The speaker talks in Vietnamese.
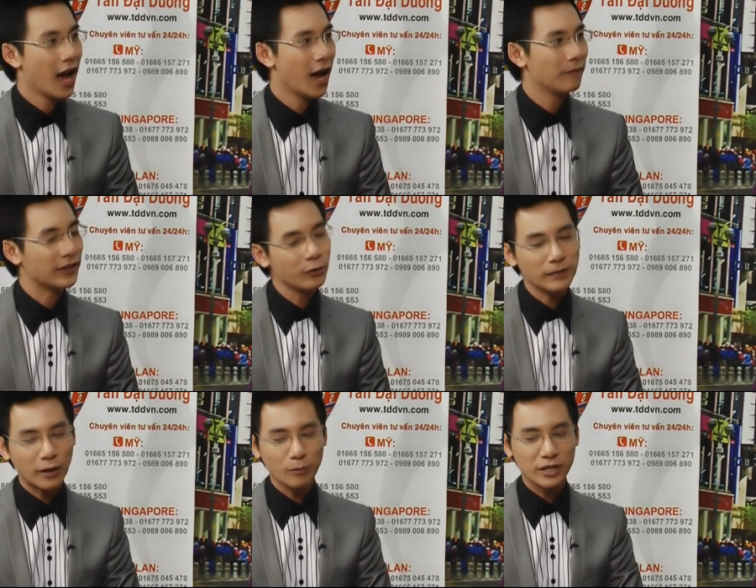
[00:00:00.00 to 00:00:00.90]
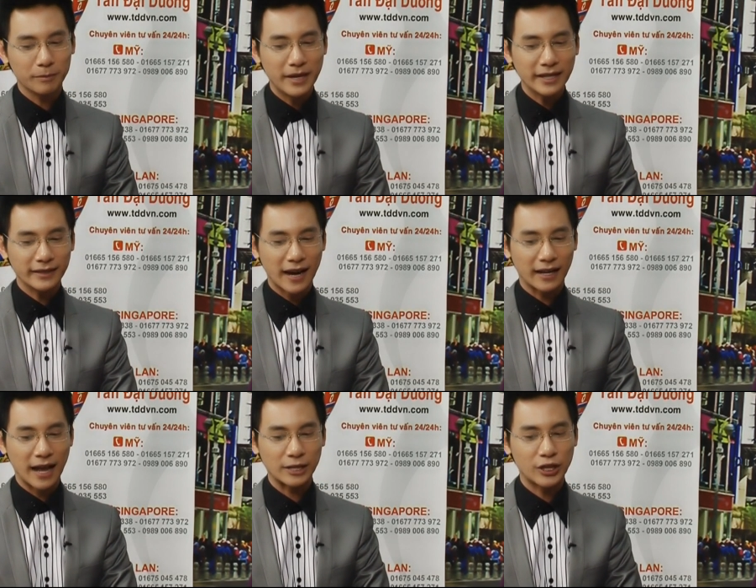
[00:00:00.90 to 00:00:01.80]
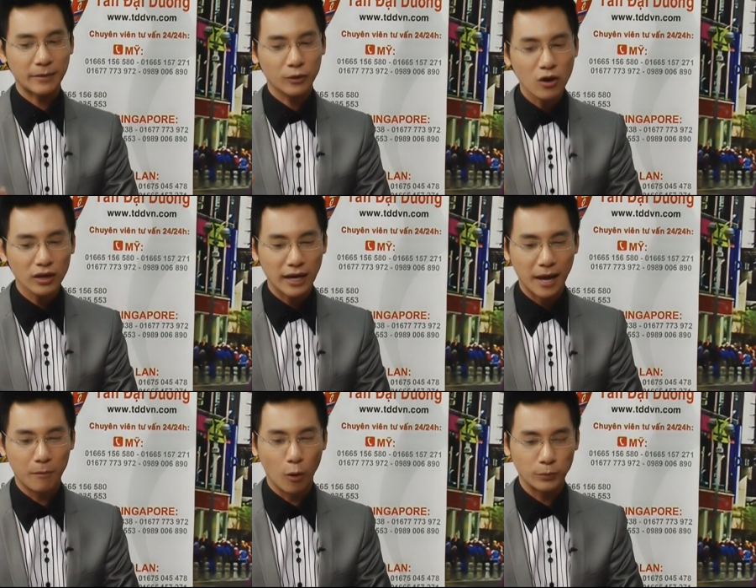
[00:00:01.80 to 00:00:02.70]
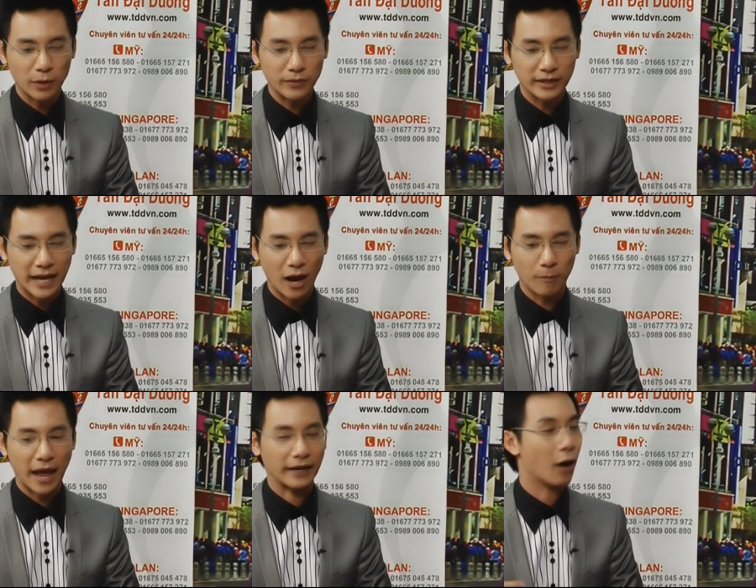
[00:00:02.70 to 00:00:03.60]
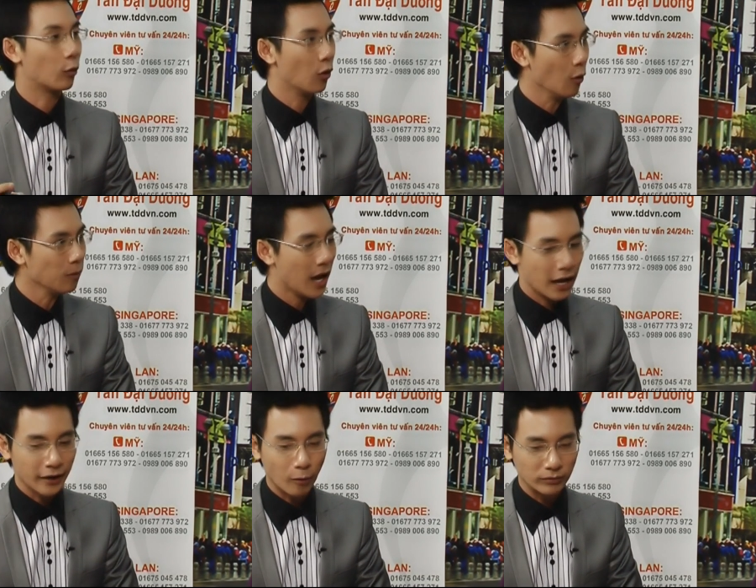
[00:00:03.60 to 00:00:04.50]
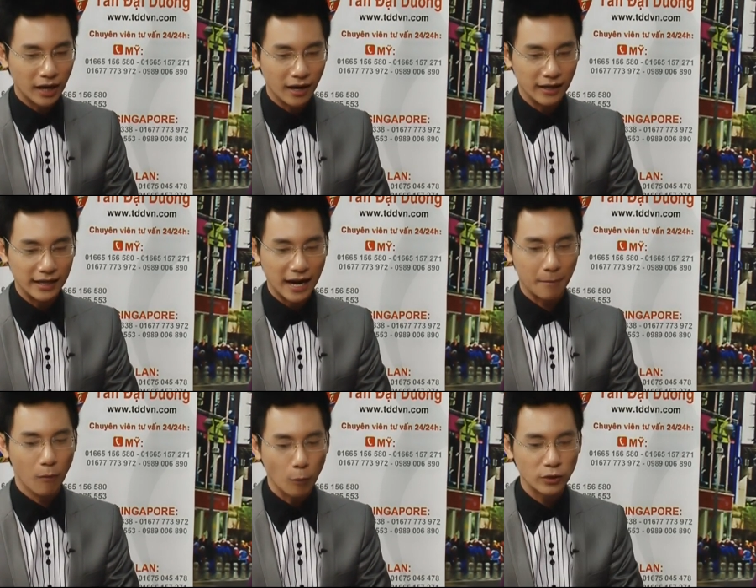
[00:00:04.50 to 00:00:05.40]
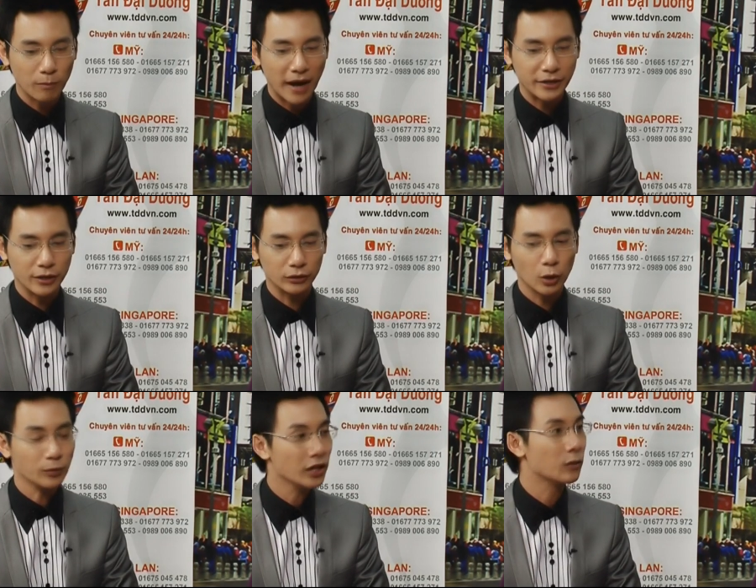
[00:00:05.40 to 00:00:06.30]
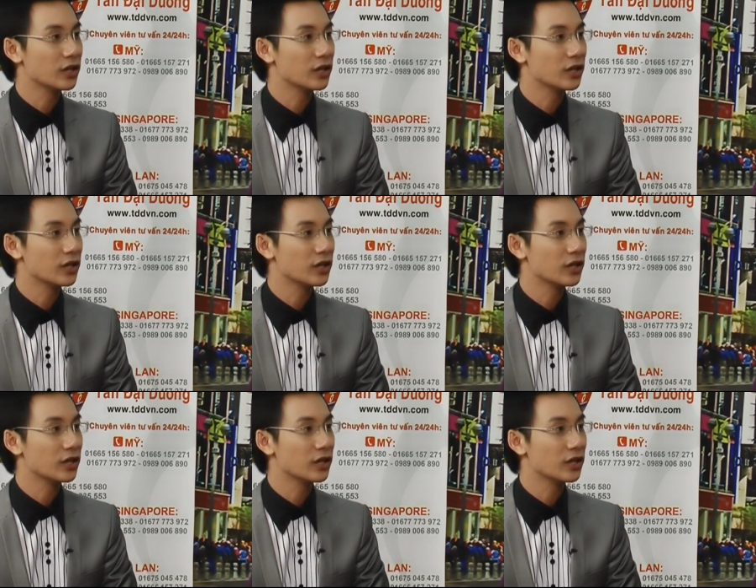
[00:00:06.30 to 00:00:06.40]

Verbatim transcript: À, và chúng ta cũng được biết rằng James Cook là một trong những đại học hàng đầu của Úc, đồng thời là một trong ba trường tốt nhất